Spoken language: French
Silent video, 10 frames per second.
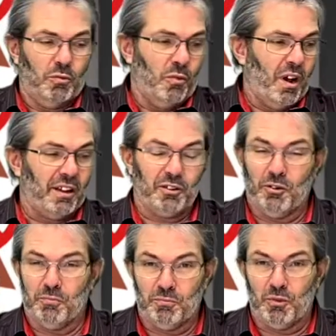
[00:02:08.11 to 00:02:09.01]
moi,
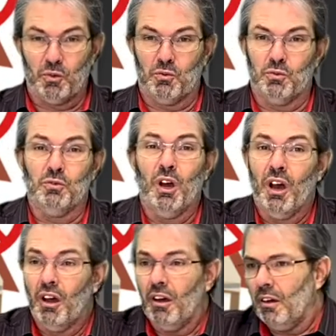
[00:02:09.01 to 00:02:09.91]
comme beaucoup,
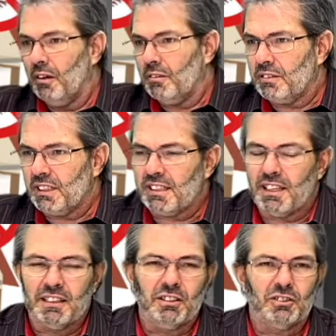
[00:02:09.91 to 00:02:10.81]
vous êtes
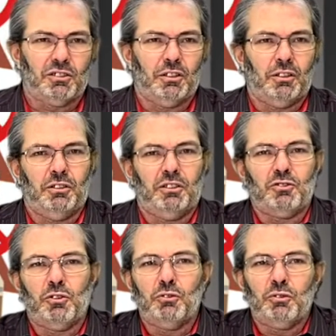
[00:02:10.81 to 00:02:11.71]
allé dans un,
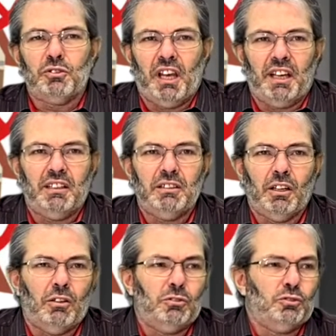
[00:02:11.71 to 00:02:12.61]
dans un hôtel,
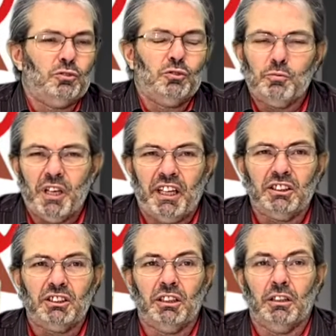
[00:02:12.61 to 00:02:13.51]
dans une
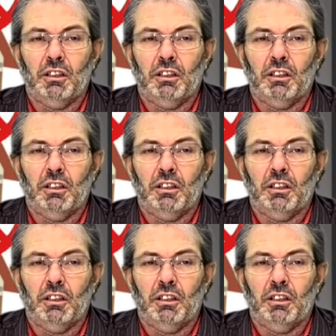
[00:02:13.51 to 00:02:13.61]
auberge,